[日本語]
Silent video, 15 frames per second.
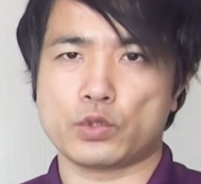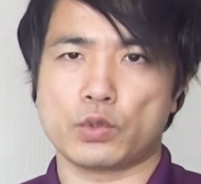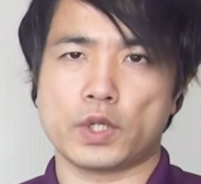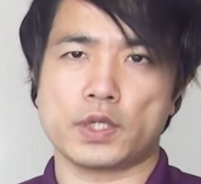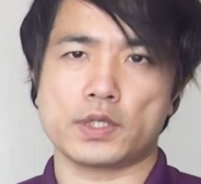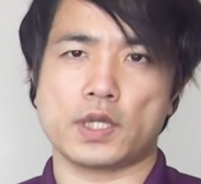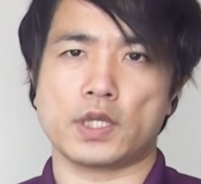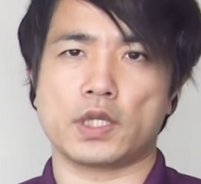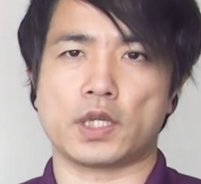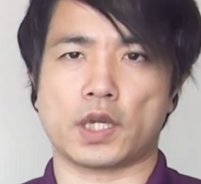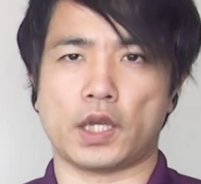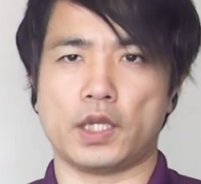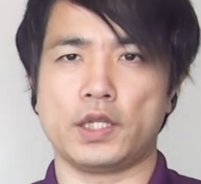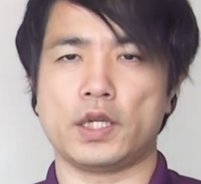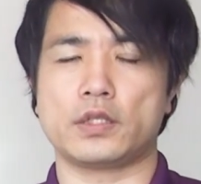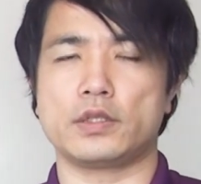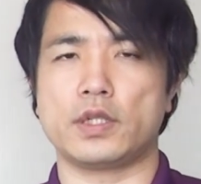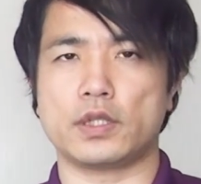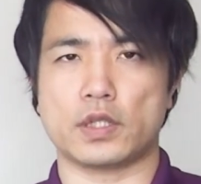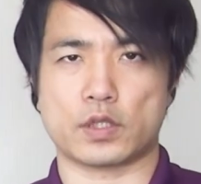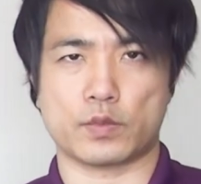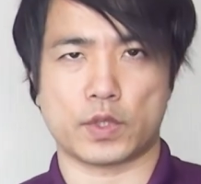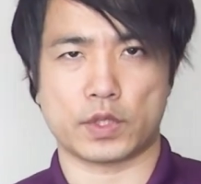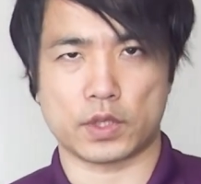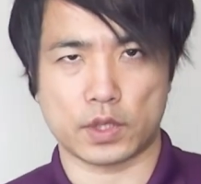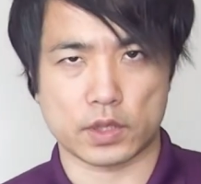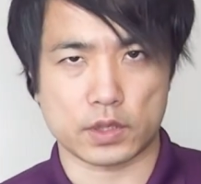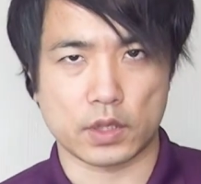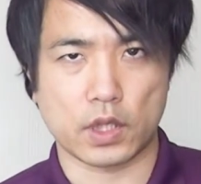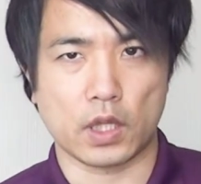腸内細菌がいなくなってしまっ
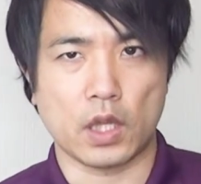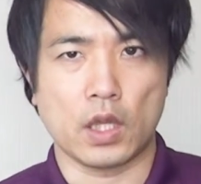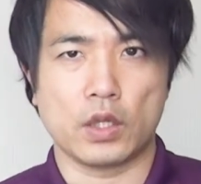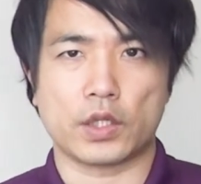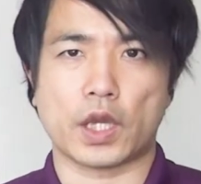てですね